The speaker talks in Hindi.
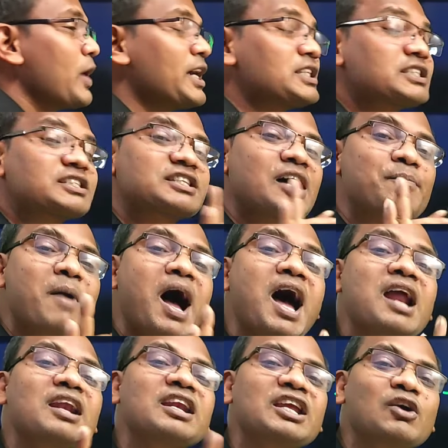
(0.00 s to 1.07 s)
जो है
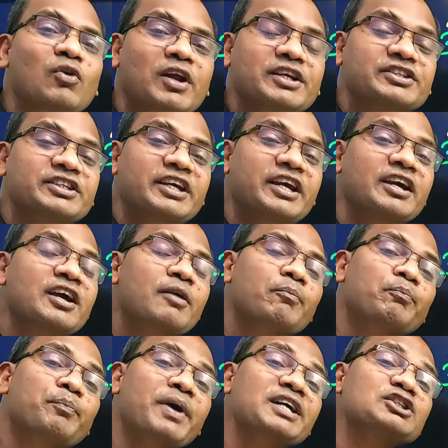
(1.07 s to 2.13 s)
समान नहीं होने चाहिए
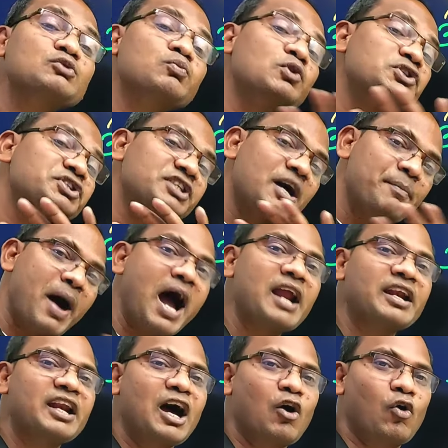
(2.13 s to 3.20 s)
बस वो
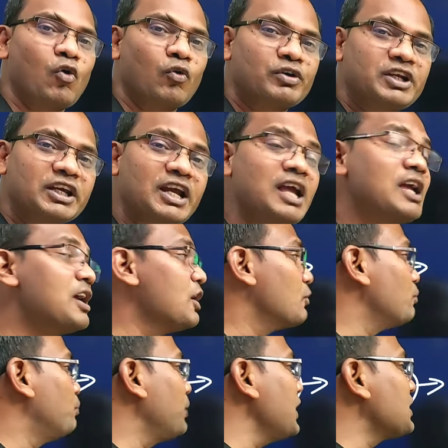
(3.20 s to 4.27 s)
समान ना हो ठीक है
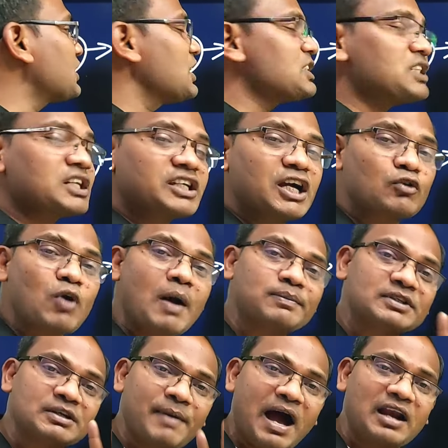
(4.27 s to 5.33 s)
बीच की संख्या को आप
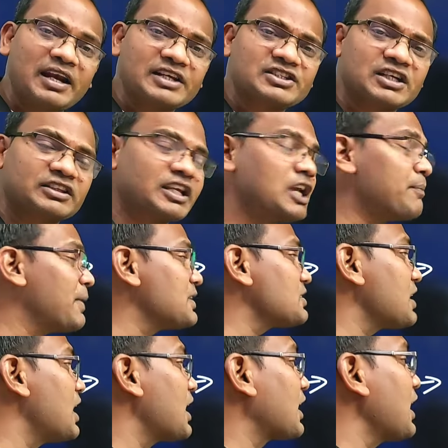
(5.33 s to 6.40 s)
समान ले सकते हैं
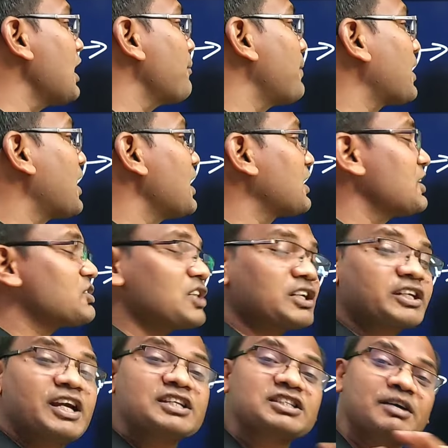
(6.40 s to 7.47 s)
बस अगल बगल की
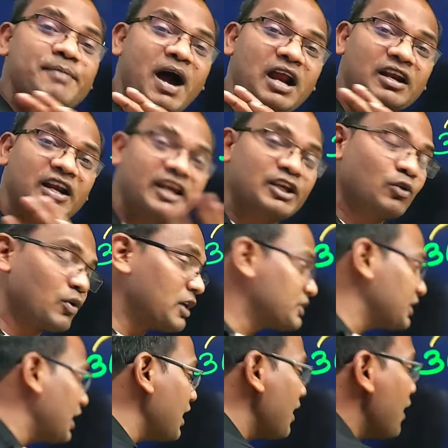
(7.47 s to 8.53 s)
संख्या समान नहीं होना
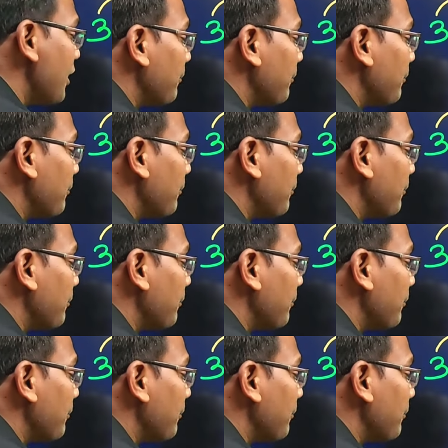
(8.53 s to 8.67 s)
चाहिए